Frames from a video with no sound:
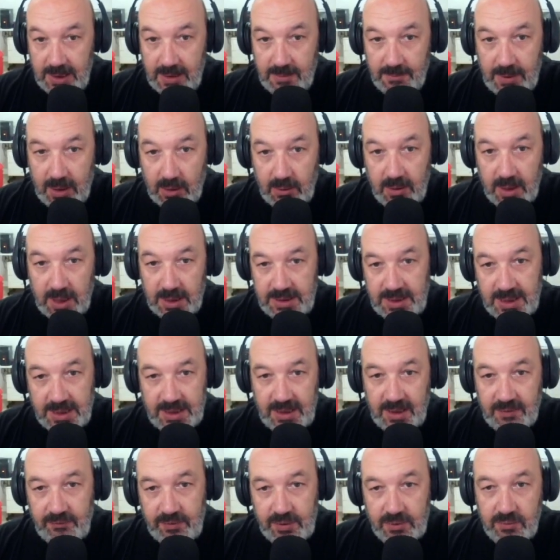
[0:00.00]
Però al di là
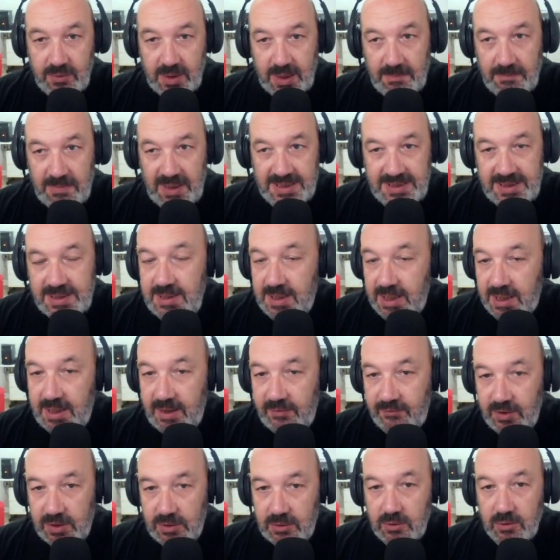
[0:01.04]
della figura meschina che hai
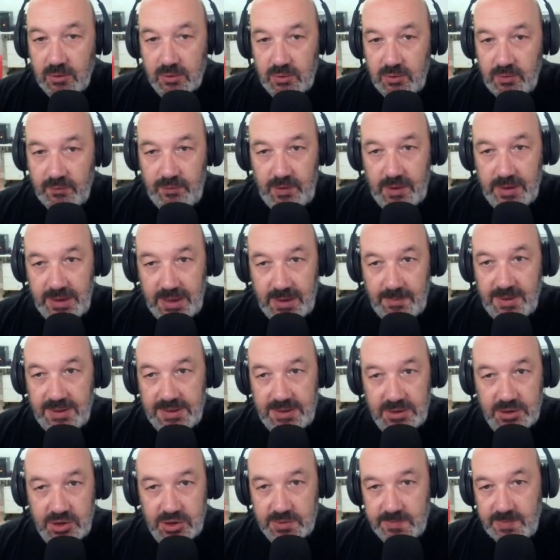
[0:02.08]
fatto con tuo figlio, del
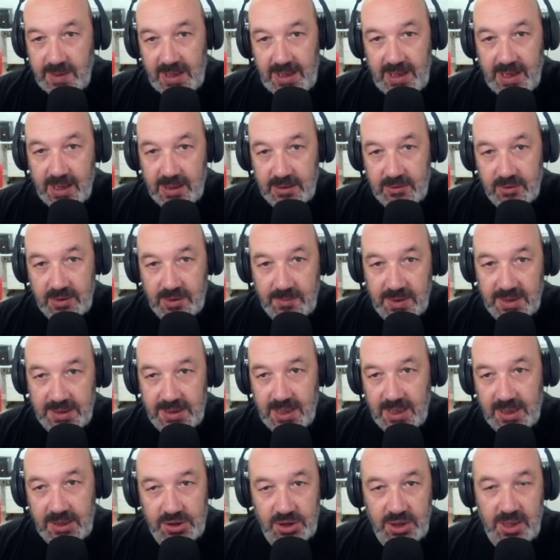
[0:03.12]
messaggio sbagliato che mandi
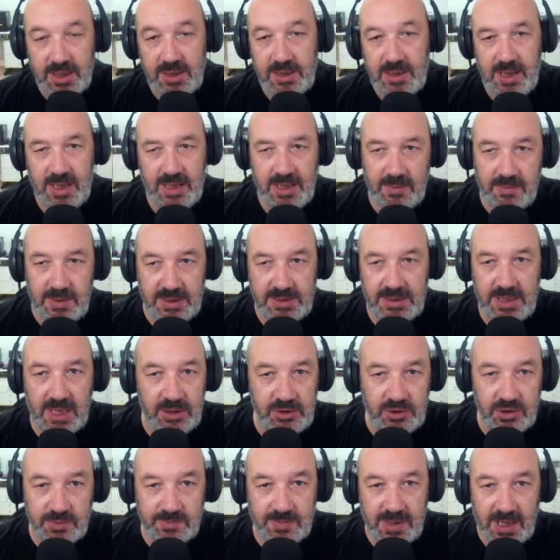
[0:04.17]
alla gente e del
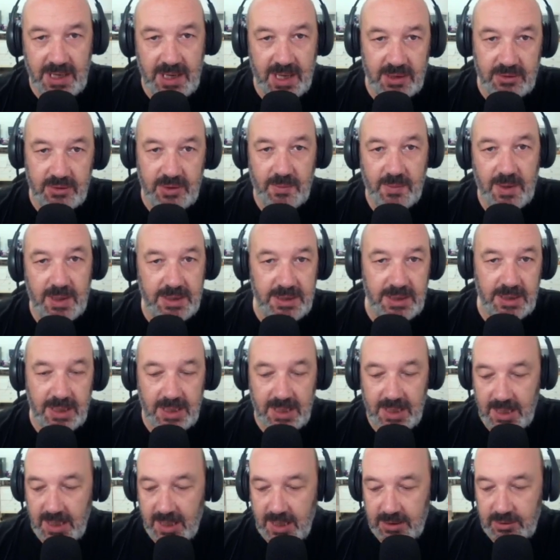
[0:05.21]
messaggio sbagliato che mandi
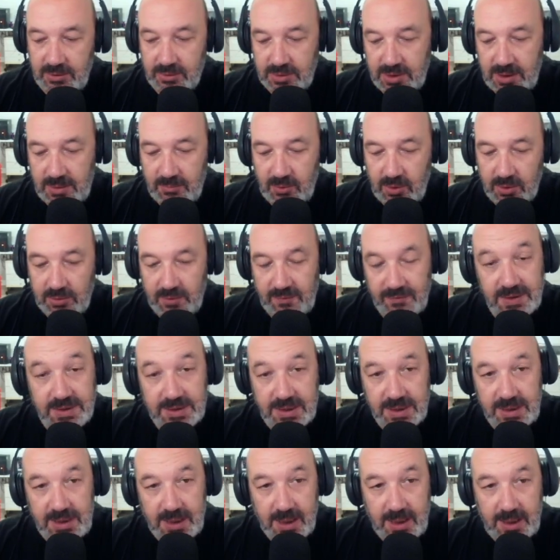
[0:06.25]
a tutto il mondo, visto
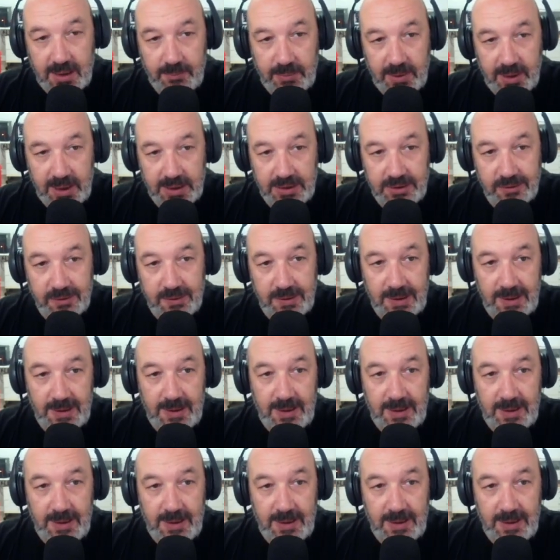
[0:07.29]
che ti hanno ripreso,